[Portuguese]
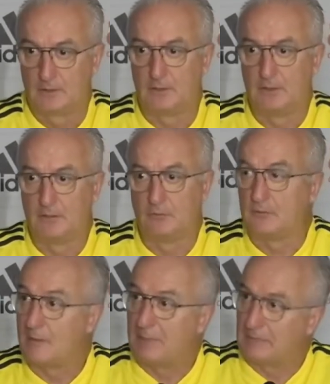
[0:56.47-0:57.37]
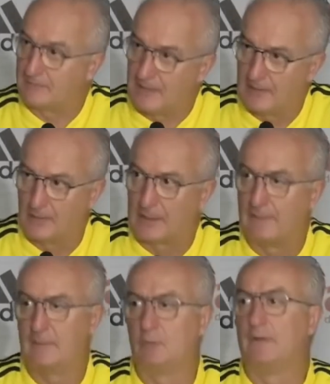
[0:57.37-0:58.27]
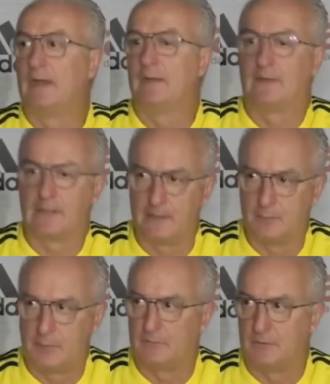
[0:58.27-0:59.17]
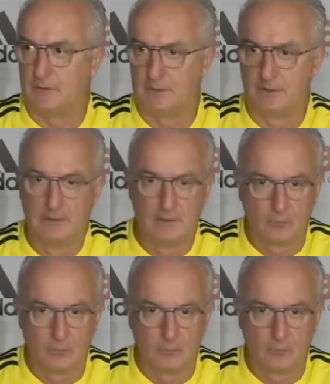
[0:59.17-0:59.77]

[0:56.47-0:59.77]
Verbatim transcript: que nos é passado a cada rodada, a cada partida,